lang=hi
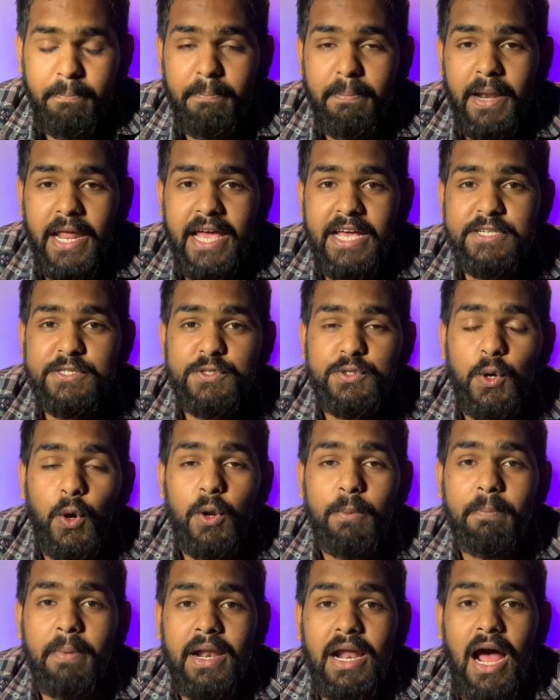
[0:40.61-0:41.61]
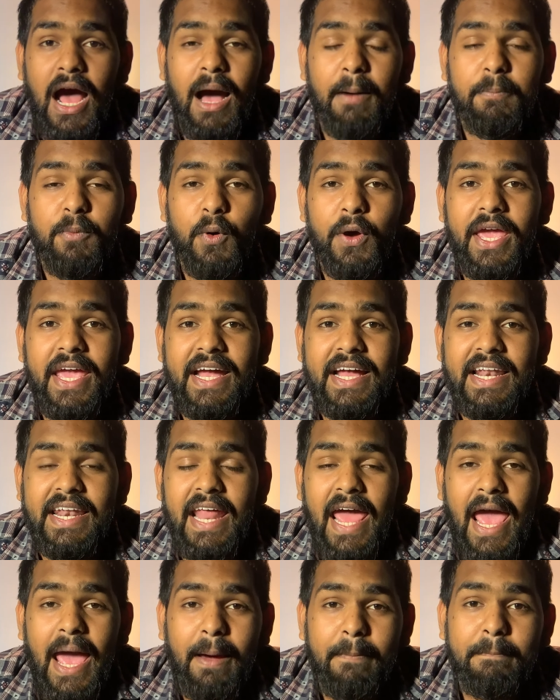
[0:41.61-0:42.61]
प्ले स्टोर पर आपको एक
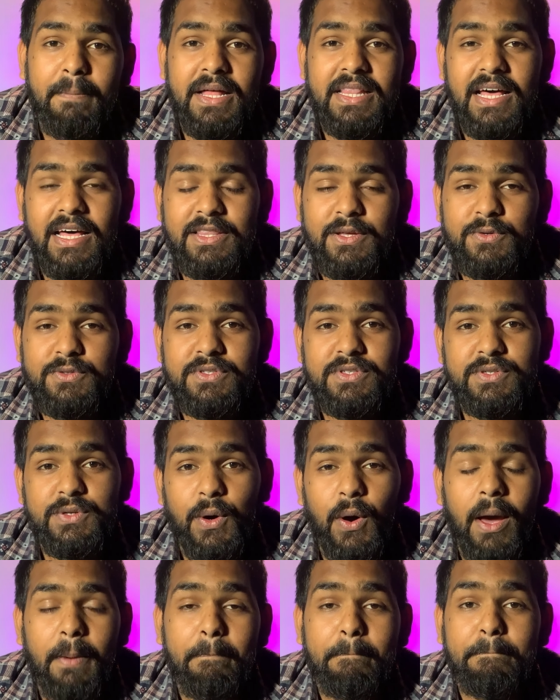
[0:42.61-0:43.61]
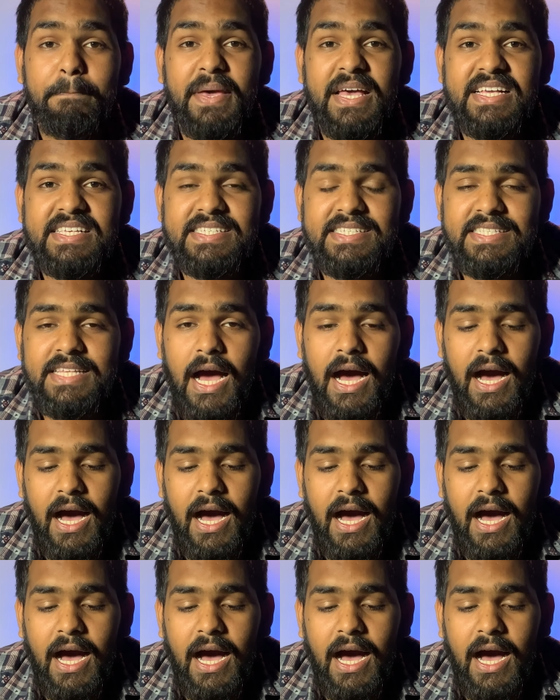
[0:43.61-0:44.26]
ऐप बताता हूँ जो है पिक्सटा